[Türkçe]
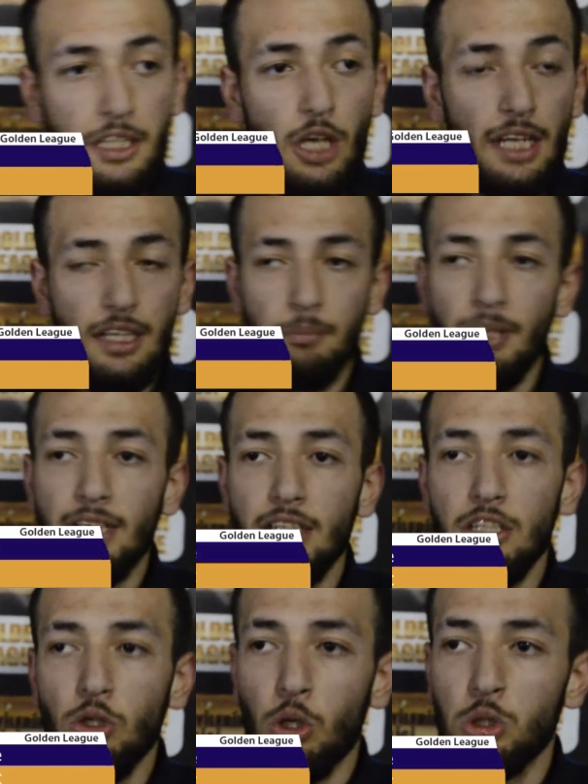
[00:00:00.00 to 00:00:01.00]
iyi adamlar,
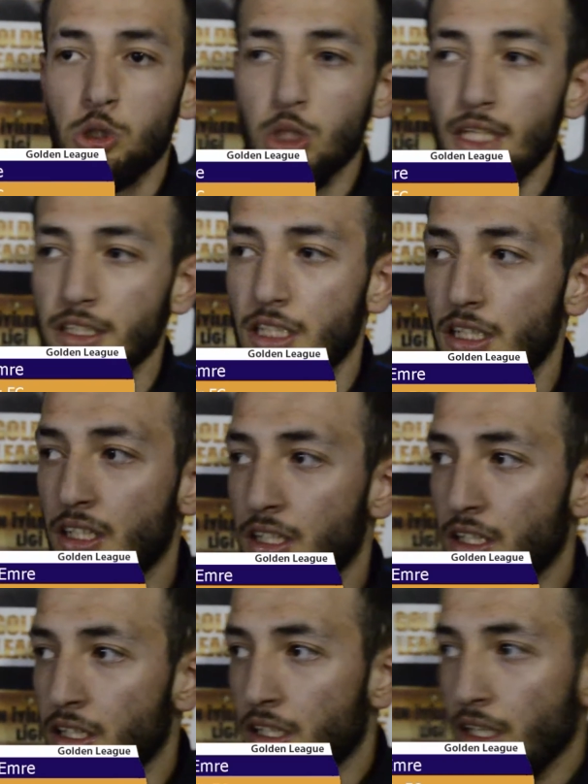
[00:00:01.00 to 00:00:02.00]
iyi oyuncular.
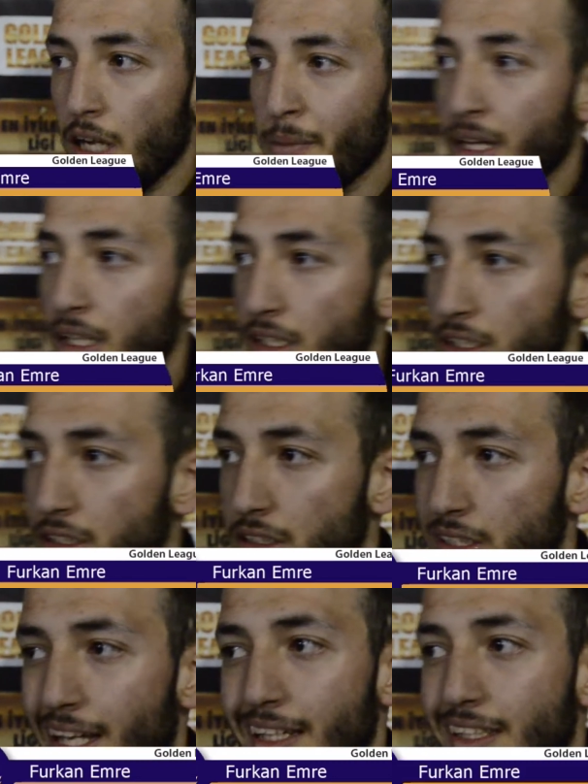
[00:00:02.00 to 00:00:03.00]
Ama
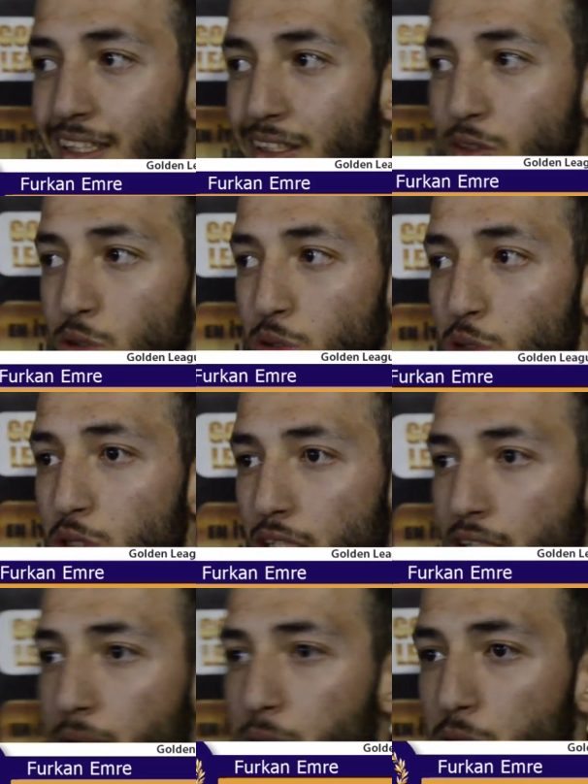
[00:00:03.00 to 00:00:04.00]
yani
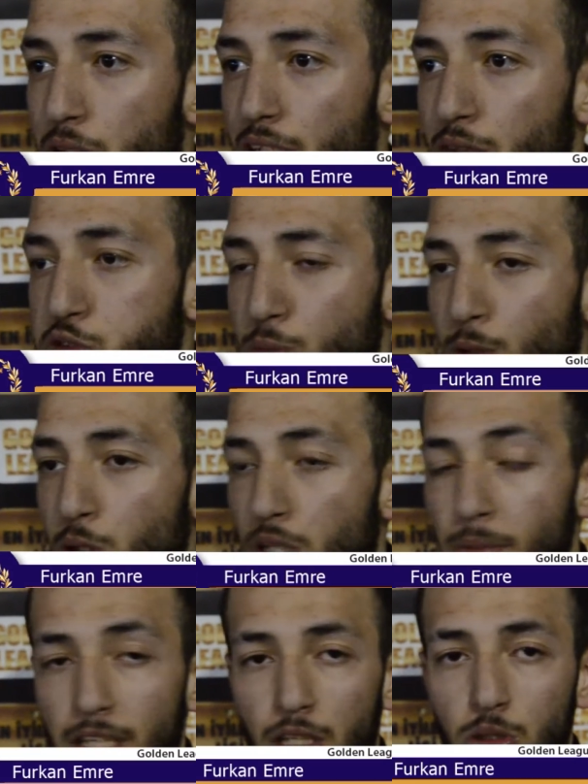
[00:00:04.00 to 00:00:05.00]
sonuçta burada futbol
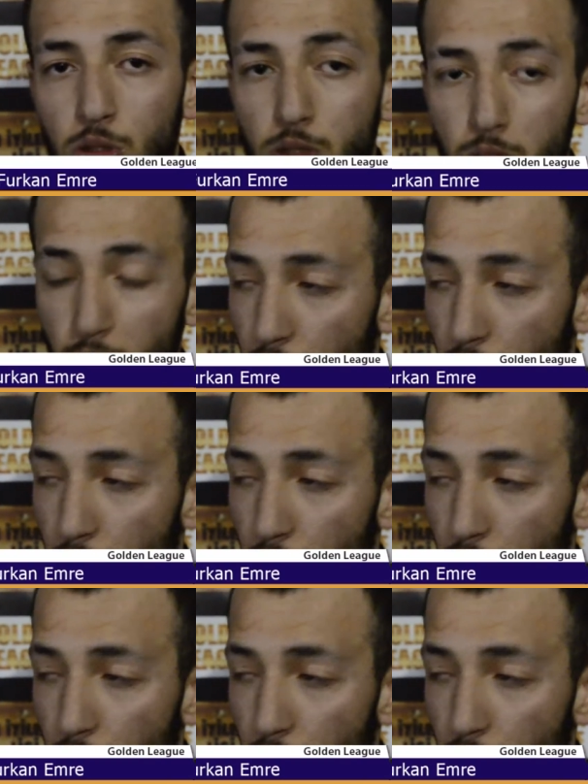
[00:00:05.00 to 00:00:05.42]
oynamaya geliyoruz.